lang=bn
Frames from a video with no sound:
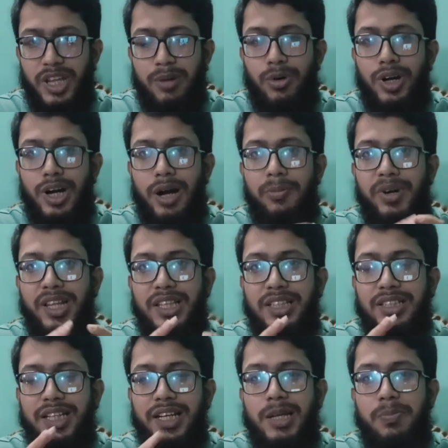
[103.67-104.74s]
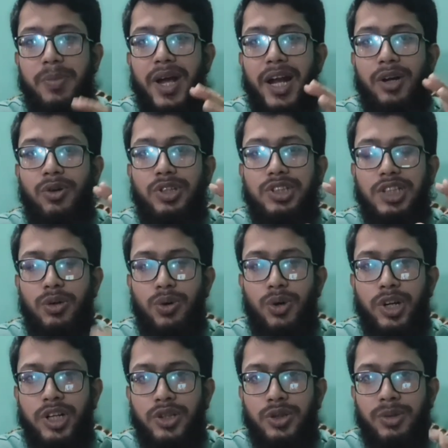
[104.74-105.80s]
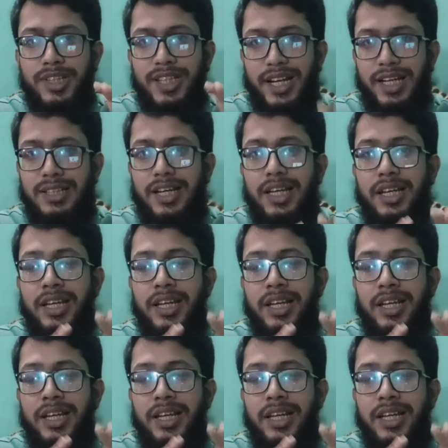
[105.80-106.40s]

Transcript: এবং আমাদের সেখানে ব্যান্ডউইথটাও অনেক সময় দেখা যায়